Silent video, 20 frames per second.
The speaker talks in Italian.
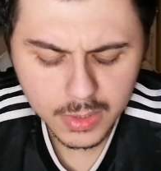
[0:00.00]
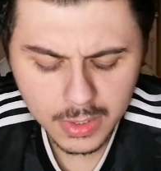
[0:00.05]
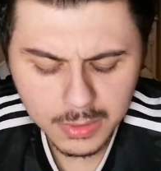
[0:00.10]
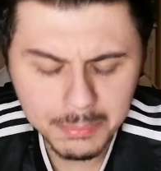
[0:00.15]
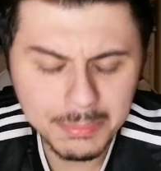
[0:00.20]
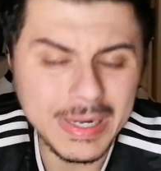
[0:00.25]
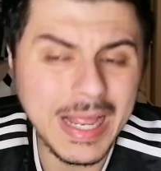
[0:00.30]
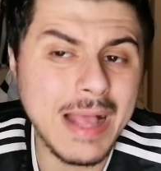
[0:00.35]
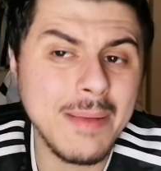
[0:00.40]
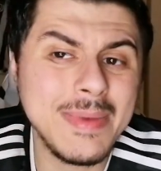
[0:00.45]

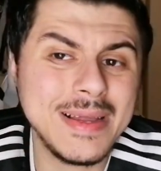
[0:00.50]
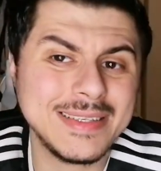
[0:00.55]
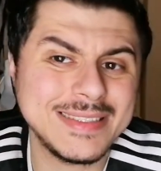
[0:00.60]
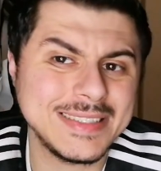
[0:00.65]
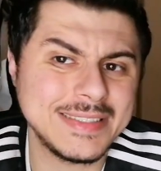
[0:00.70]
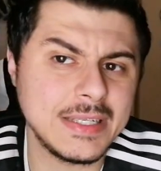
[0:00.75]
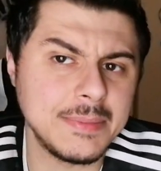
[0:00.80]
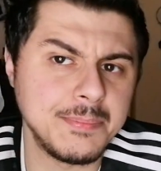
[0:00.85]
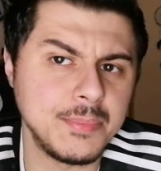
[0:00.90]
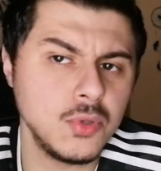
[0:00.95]
Bremer
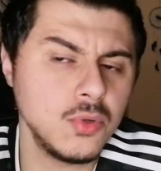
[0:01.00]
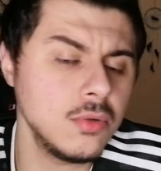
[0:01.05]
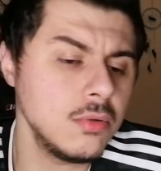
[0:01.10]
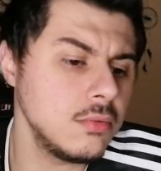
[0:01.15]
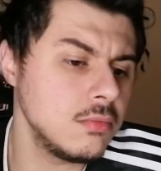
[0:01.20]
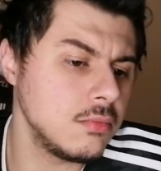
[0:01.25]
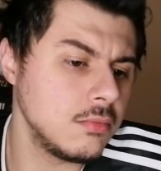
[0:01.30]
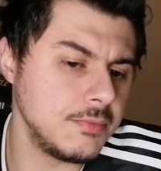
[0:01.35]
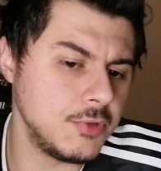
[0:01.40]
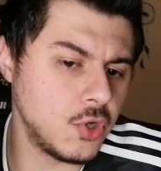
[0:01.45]
7 più,
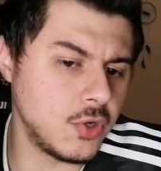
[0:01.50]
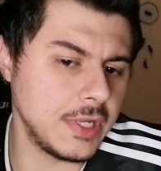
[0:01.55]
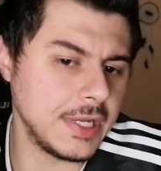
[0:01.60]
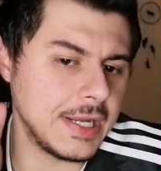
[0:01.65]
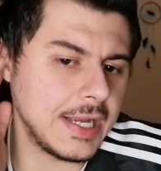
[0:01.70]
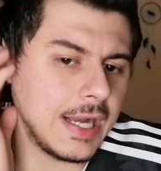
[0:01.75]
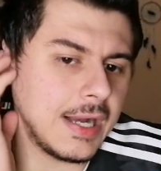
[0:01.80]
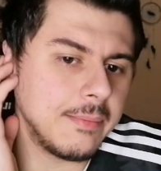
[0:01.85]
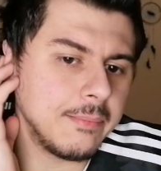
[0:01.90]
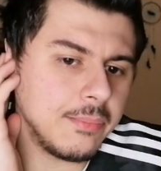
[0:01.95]
migliore in
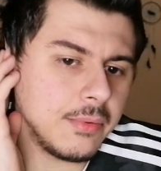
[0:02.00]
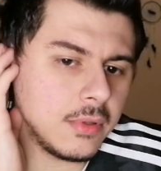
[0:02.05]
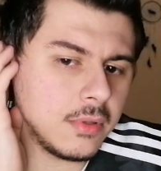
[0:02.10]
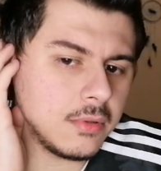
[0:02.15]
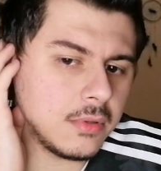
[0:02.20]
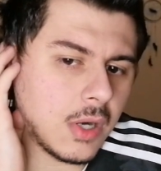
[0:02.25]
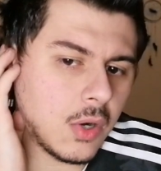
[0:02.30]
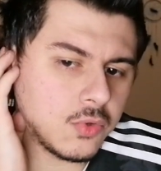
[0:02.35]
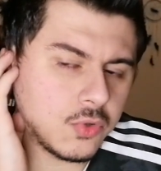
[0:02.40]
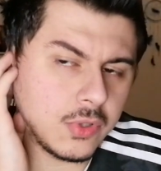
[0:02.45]

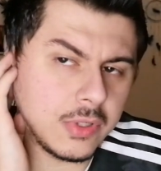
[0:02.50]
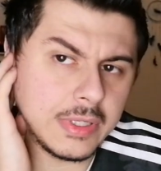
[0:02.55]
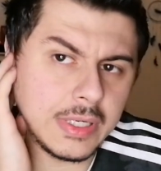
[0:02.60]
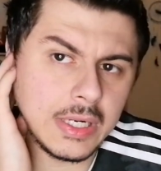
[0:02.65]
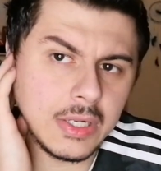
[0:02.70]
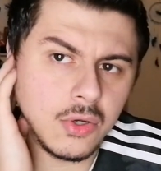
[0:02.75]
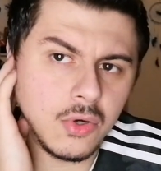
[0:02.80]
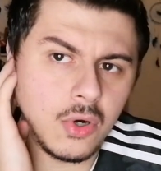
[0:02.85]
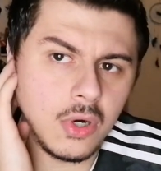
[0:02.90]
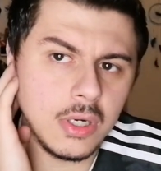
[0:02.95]
campo, autore
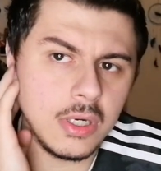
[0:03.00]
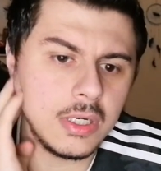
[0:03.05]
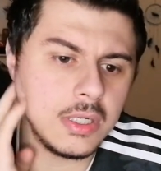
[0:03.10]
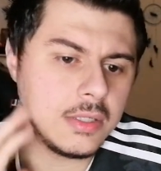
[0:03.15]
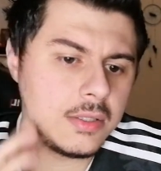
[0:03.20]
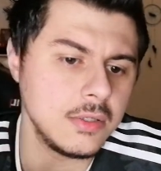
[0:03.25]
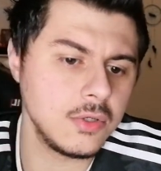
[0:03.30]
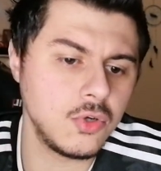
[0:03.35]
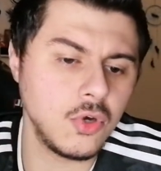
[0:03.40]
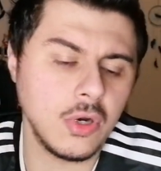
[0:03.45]
del
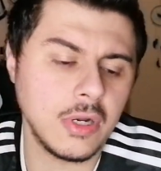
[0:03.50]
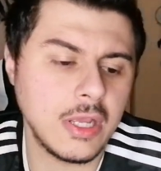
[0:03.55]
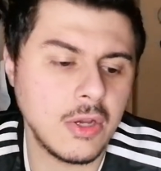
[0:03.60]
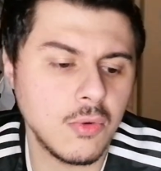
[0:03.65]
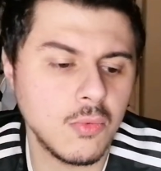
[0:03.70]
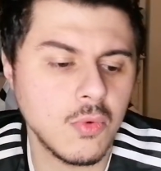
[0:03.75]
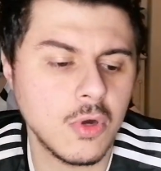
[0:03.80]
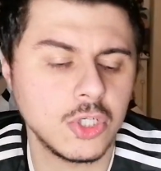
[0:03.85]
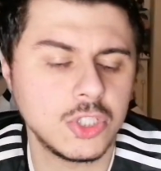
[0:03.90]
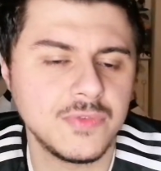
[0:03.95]
gol, gol che
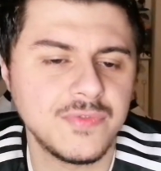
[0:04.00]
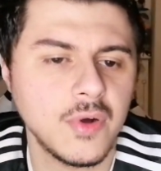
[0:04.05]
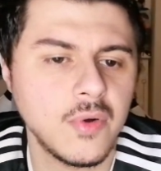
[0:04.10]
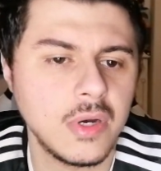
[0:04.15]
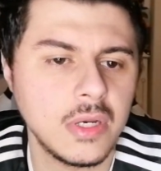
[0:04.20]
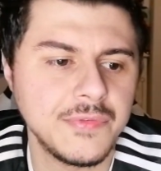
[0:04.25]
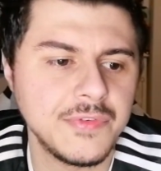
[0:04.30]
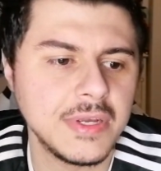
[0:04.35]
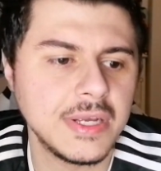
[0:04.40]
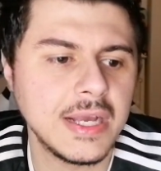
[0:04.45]
comunque ci fa
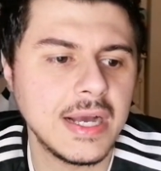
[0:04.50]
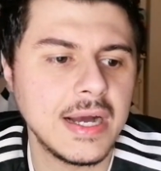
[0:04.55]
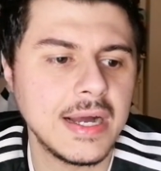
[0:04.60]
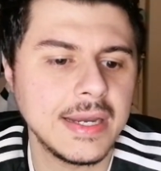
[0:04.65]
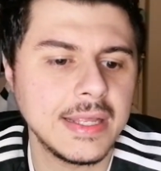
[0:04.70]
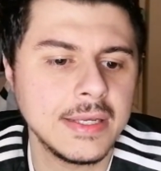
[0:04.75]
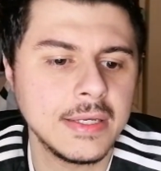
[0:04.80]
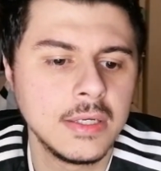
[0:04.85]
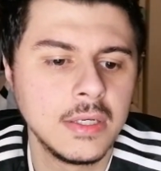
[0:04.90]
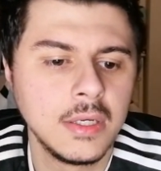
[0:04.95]

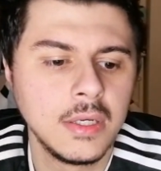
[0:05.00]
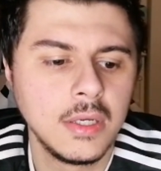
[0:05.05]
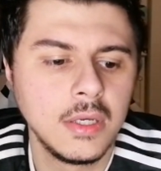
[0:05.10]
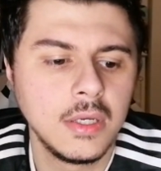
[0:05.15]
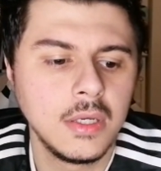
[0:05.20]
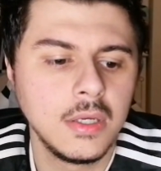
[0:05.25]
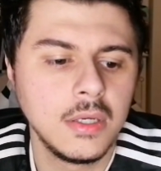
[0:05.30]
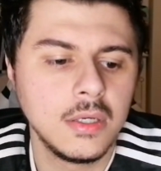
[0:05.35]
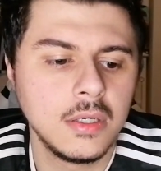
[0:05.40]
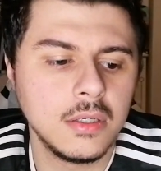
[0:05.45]
qualificare.
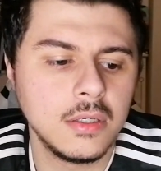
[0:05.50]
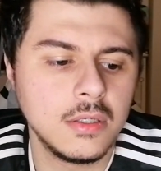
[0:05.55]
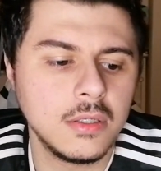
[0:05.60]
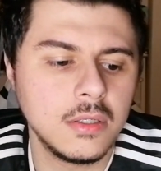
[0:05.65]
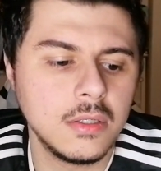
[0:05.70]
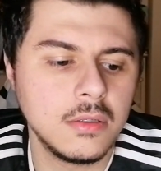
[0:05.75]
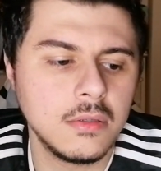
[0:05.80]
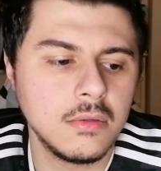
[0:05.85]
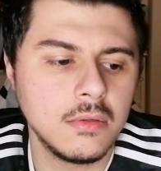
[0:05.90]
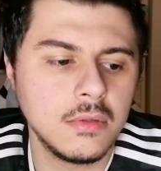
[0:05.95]

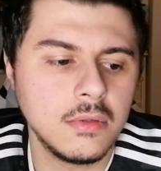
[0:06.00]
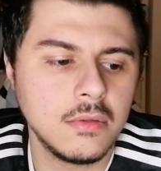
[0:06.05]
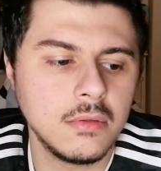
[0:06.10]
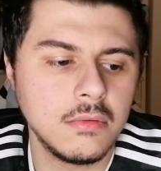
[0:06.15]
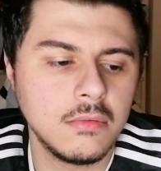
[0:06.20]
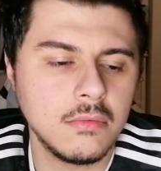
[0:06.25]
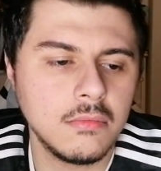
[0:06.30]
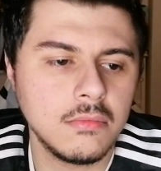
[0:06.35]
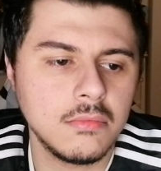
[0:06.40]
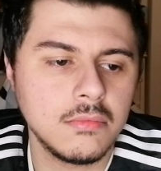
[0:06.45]

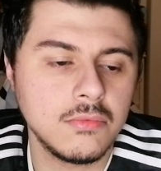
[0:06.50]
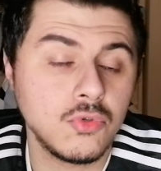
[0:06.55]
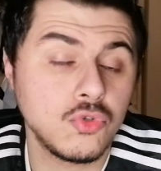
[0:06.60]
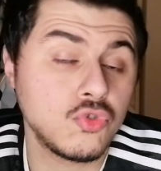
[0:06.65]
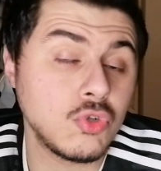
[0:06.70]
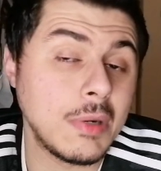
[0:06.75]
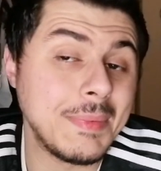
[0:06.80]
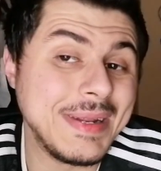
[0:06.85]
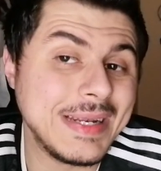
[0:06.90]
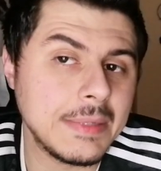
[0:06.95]
Eh, non
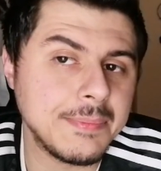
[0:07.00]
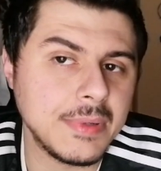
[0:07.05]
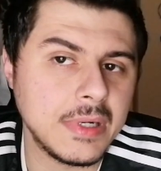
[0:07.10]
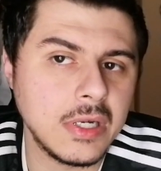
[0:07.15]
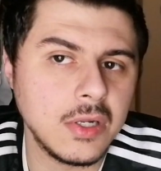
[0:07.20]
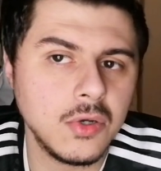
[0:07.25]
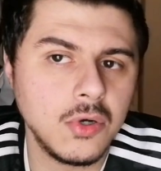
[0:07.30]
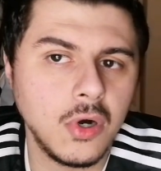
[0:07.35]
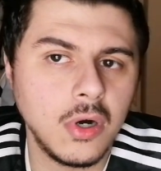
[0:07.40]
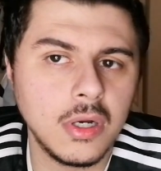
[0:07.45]
solamente per
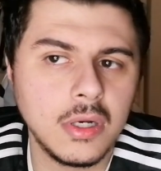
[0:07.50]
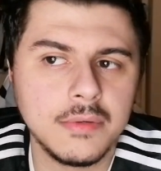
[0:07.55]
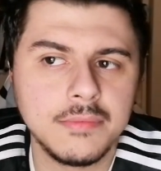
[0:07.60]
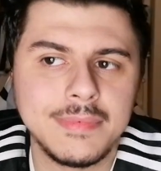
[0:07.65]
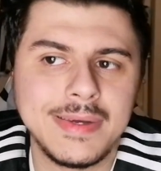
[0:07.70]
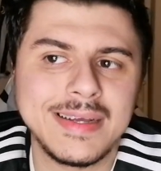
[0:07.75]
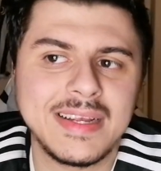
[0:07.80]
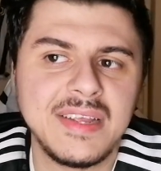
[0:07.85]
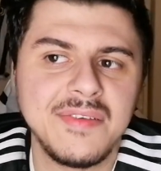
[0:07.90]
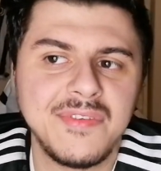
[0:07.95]
il gol,
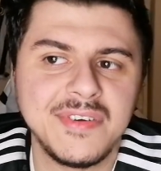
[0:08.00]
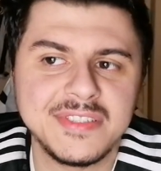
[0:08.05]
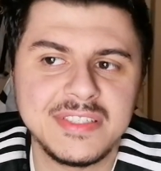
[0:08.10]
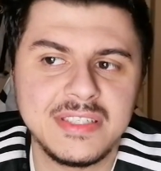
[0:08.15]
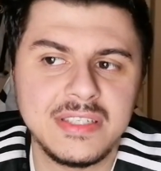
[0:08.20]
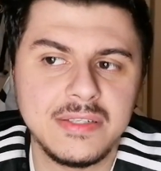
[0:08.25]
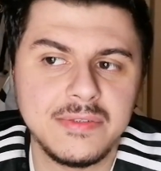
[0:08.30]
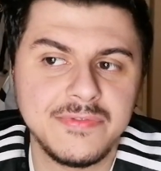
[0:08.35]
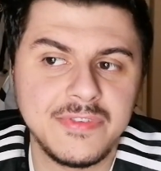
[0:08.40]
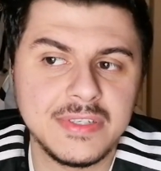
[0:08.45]
anche in fase
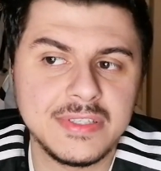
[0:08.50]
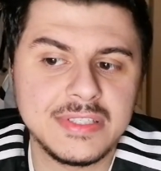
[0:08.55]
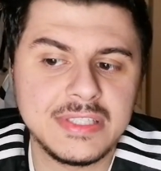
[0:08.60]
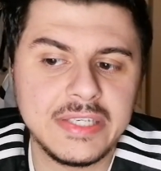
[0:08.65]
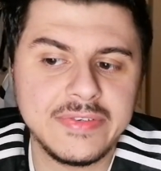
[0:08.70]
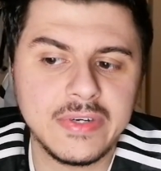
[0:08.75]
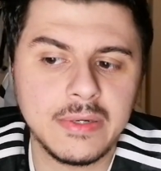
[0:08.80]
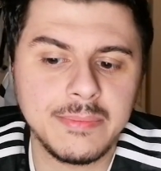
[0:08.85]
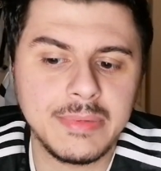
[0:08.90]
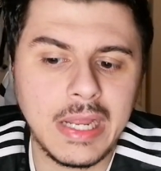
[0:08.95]

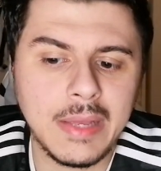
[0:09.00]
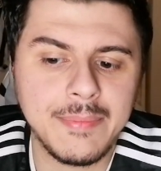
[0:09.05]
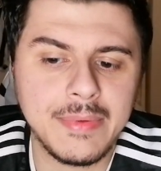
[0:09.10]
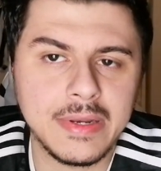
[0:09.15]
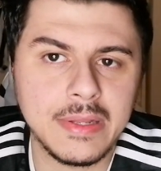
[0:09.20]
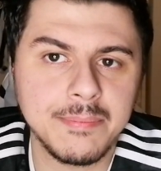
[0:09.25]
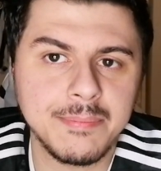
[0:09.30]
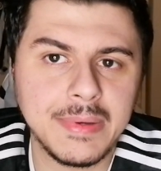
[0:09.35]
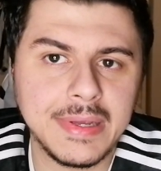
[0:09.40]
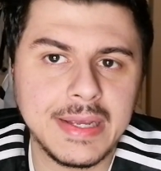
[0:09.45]
difensiva Bremer
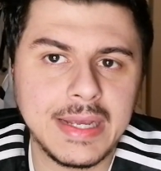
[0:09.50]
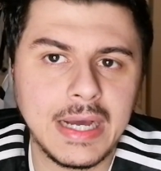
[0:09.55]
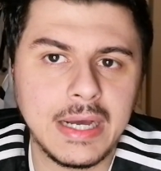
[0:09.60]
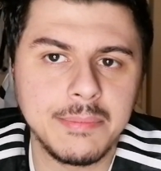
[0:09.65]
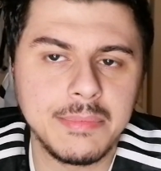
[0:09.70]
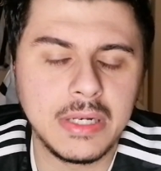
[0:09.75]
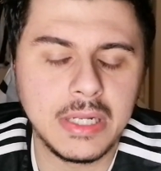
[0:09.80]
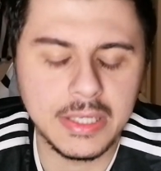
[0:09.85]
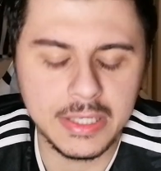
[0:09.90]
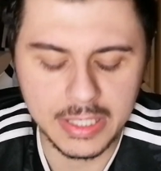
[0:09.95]

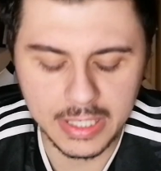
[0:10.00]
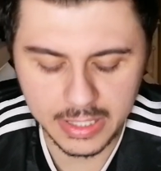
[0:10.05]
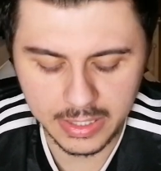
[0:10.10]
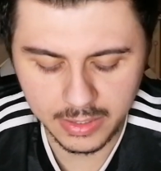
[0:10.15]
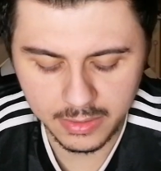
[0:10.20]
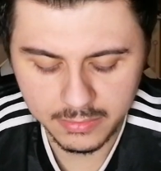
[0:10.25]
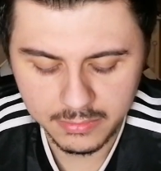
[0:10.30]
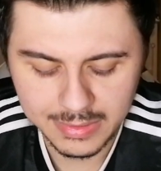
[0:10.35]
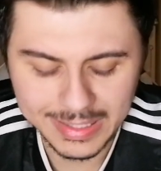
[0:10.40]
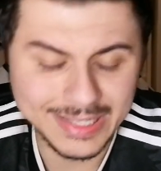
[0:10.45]
impeccabile
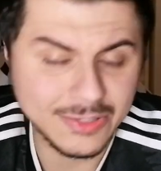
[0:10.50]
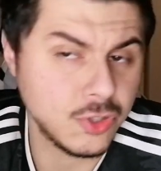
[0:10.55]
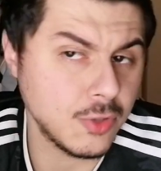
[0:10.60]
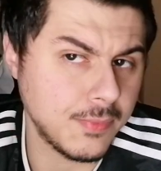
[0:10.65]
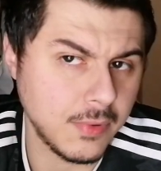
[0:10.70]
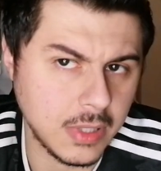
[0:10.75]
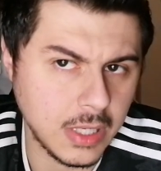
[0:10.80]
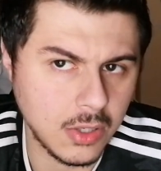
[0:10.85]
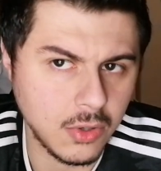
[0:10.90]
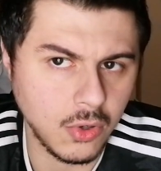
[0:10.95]
ieri, Lazio
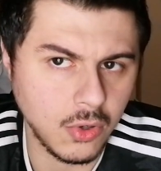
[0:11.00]
poca